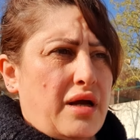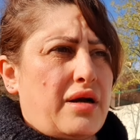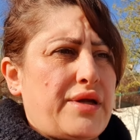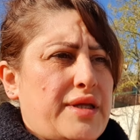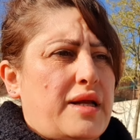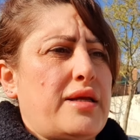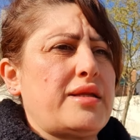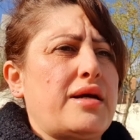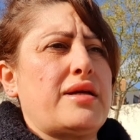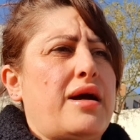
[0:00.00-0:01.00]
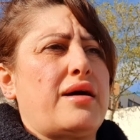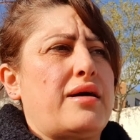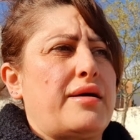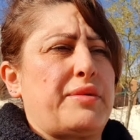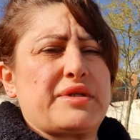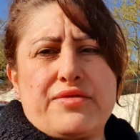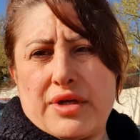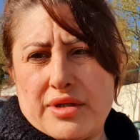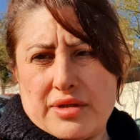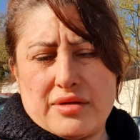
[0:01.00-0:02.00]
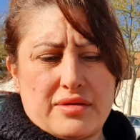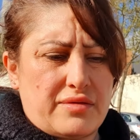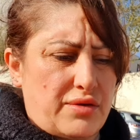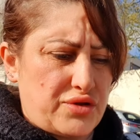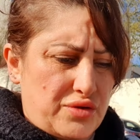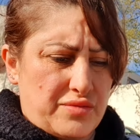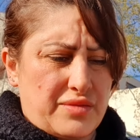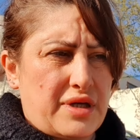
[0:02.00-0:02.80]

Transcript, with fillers: говорит Алина, я позвонил, в общем,